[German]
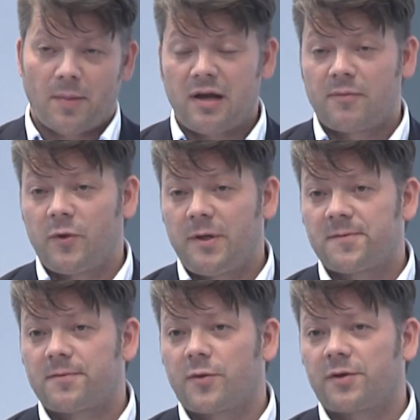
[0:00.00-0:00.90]
Am
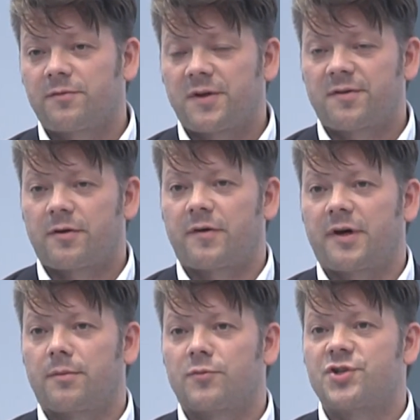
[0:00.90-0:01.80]
allerliebsten möchten wir das auf
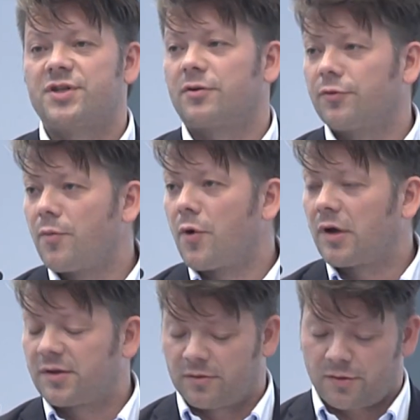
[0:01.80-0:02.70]
einem schier
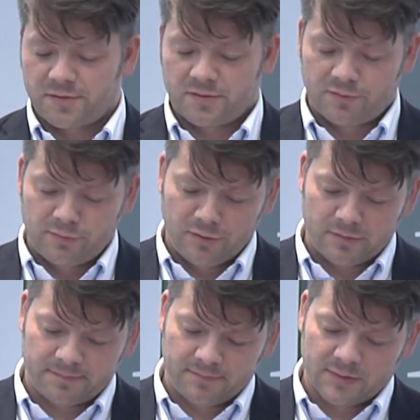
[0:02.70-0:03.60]
unmöglichen Ort
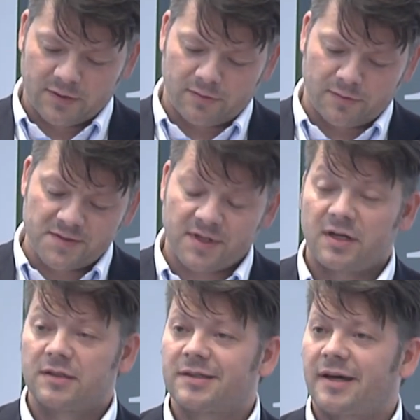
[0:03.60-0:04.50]
tun,
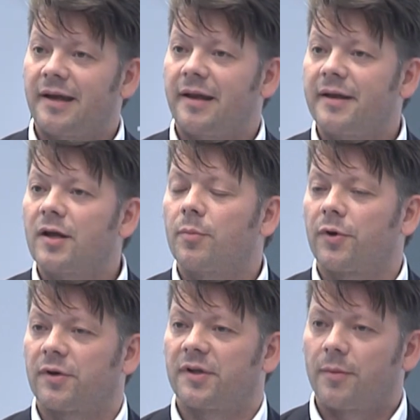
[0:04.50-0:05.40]
unserer
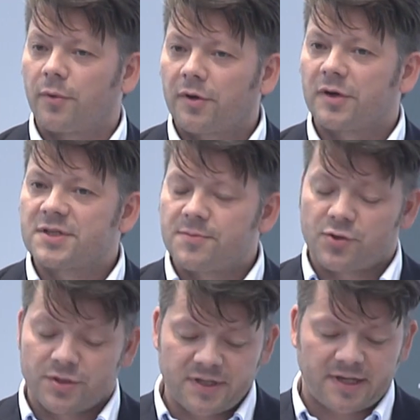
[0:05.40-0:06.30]
Dreiländerbrücke, der Brücke
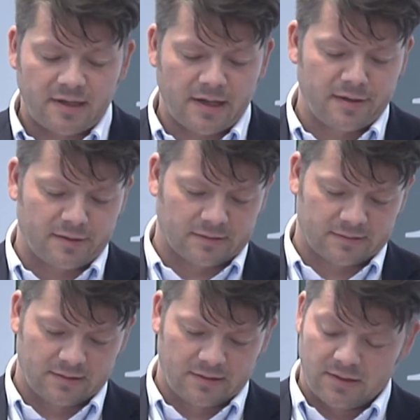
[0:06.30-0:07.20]
zwischen drei
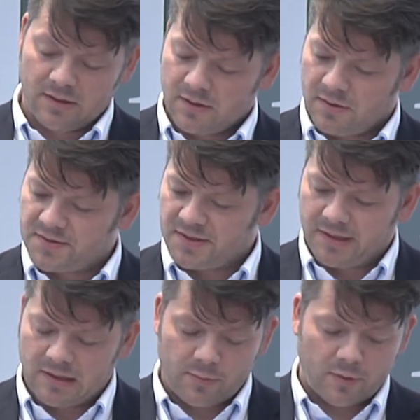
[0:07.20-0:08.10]
Ländern. Unser
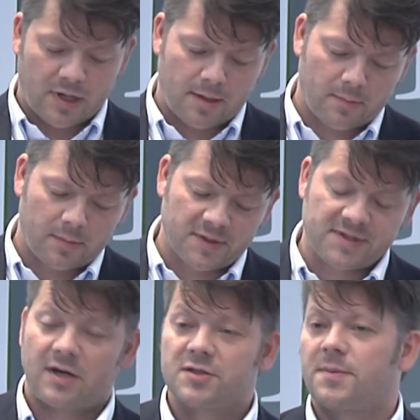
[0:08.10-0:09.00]
Titelprogramm
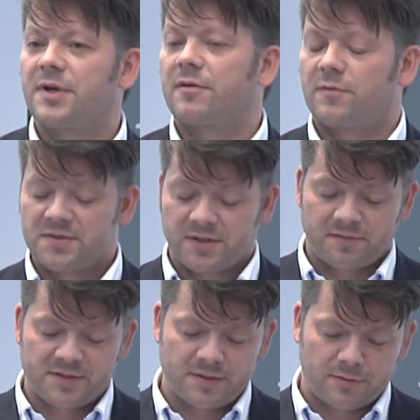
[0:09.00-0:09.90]
ist Ausblick auf
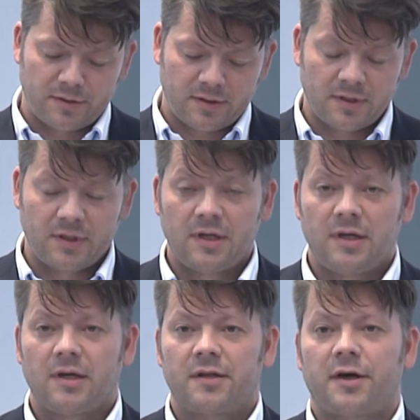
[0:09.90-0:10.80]
unsere Vision.
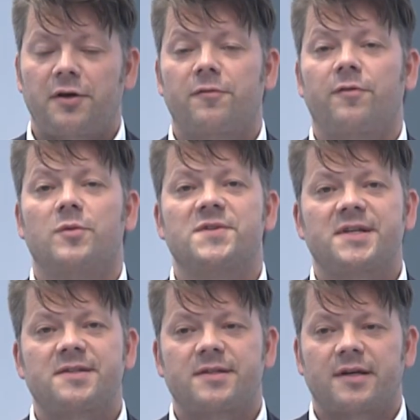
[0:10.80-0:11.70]

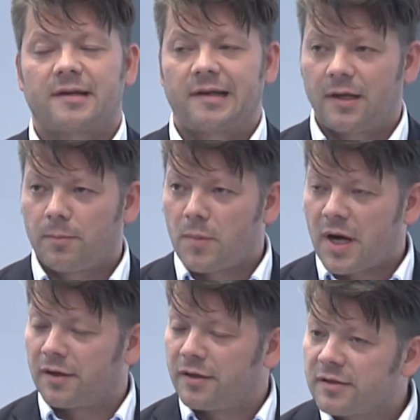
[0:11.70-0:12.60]
365 Grad Leben
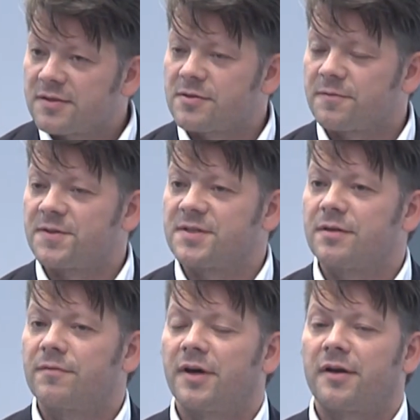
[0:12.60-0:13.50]
machen nirgends so viel
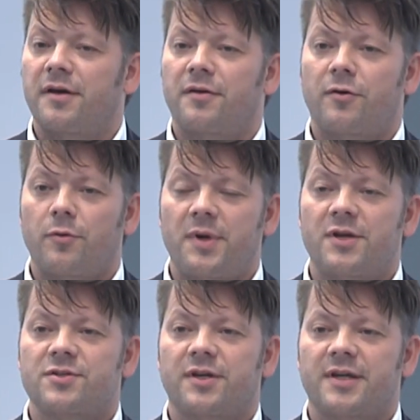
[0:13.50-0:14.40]
Sinn wie an einer
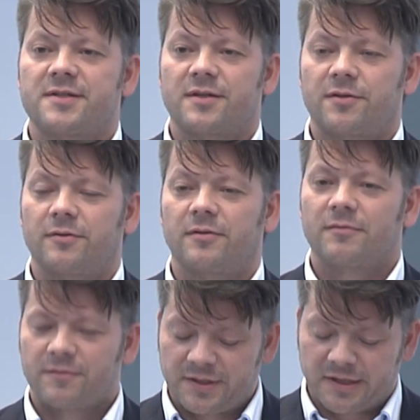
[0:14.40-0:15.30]
europäischen Grenzregion.
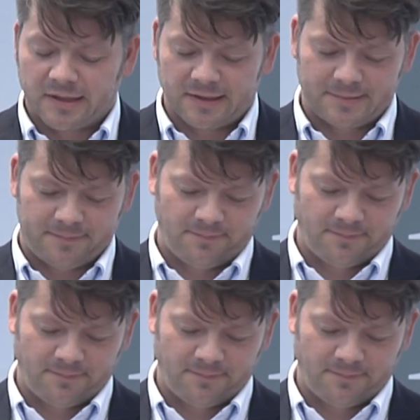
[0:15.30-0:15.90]
Vielen Dank.